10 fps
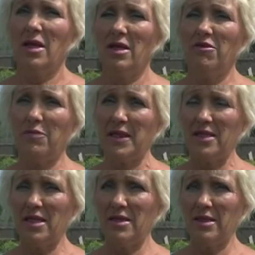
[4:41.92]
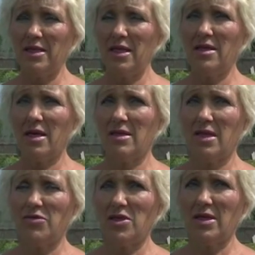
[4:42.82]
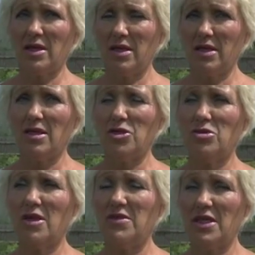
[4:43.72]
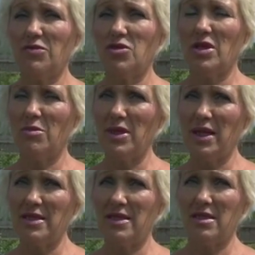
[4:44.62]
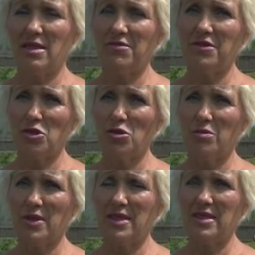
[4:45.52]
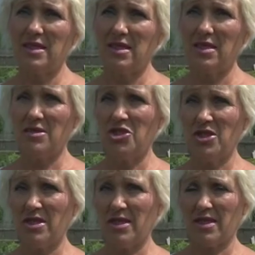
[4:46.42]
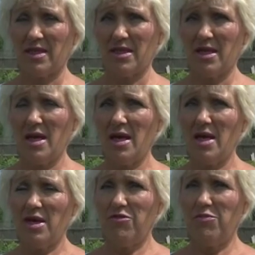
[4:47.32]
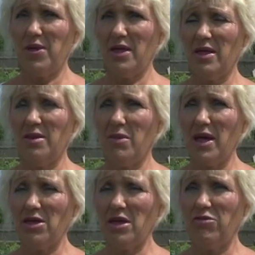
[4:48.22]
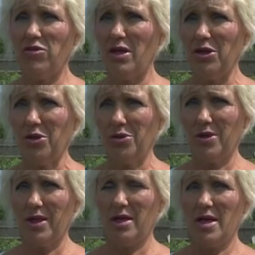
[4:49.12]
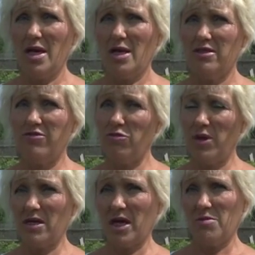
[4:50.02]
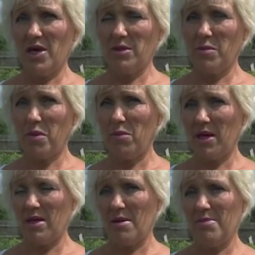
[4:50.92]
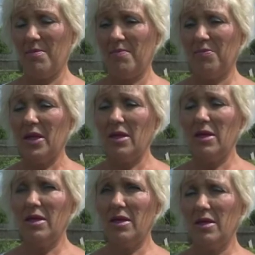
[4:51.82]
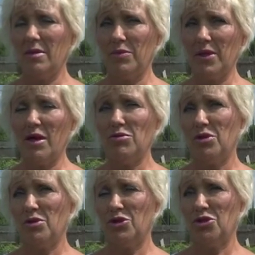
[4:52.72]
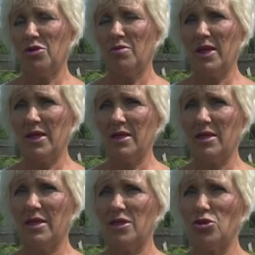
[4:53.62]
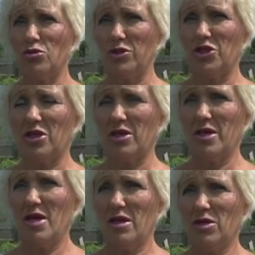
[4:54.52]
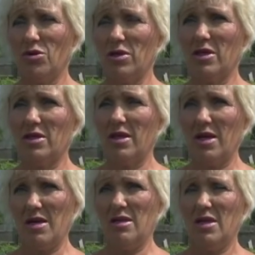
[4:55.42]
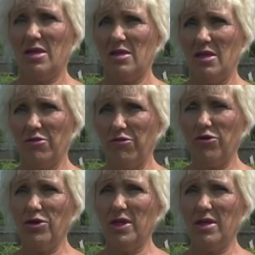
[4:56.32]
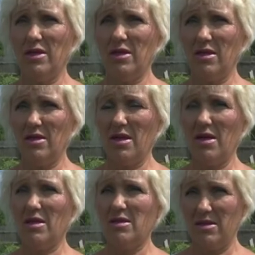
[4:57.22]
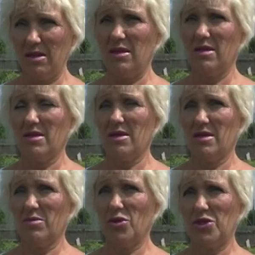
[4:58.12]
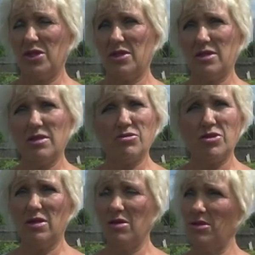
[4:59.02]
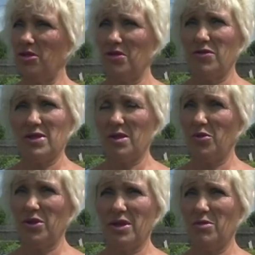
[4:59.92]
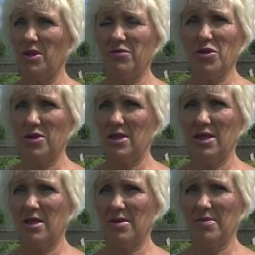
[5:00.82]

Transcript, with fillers: И в последний день, когда вот она ехала сюда в деревню, она была одета в темно-синих джинсах, в белой майке в удлиненной, с двумя карманами по бокам. И была у нее еще маленькая сумочка только для телефона и для денег. Больше у нее ничего с собой не было в тот день.